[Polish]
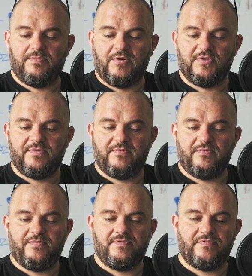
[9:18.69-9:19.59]

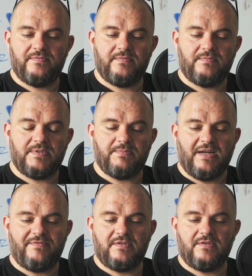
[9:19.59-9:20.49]
pozwów,
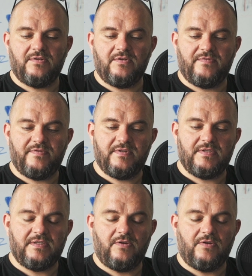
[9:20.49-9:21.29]
spraw sądowych,